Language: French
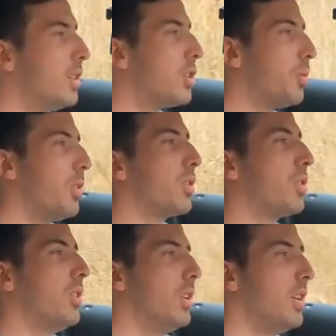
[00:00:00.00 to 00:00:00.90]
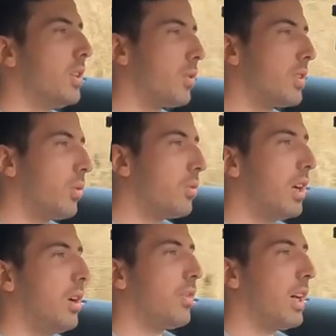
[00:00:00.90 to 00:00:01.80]
Je pense que sur ces routes
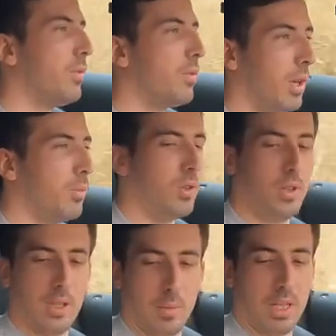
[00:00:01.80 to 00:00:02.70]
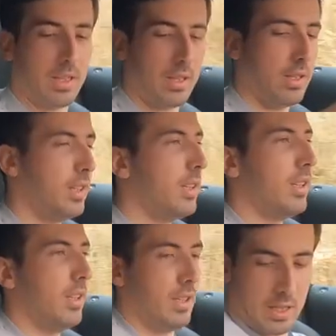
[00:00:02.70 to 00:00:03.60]
en vrai, il vaudra mieux la mettre
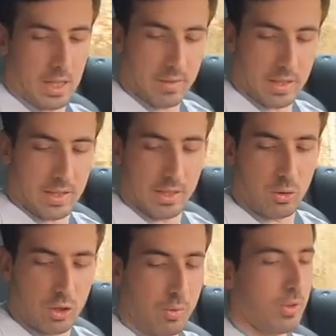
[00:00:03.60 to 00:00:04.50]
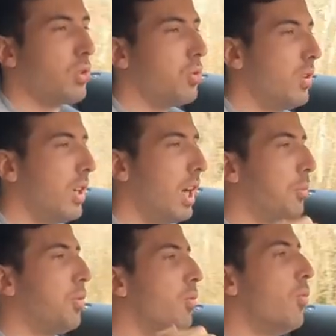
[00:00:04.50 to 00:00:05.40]
avec des suspensions un
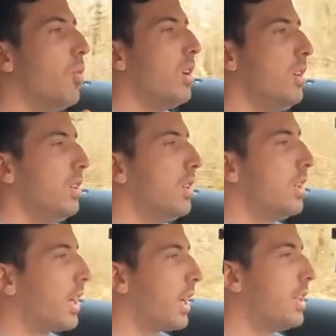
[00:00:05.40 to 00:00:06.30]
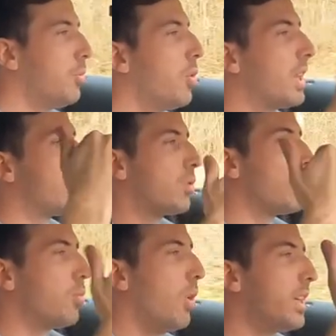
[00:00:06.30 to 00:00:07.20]
peu moins raides pour qu'elle
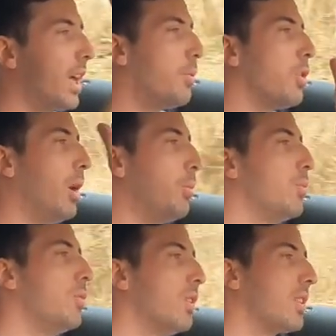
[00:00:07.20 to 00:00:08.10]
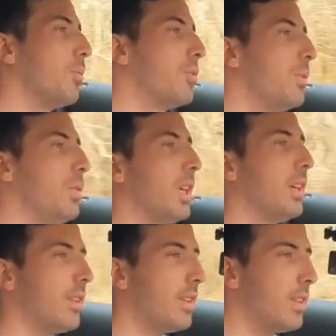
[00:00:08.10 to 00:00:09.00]
saute moins, qu'elle absorbe un peu mieux, elle serait plus efficace.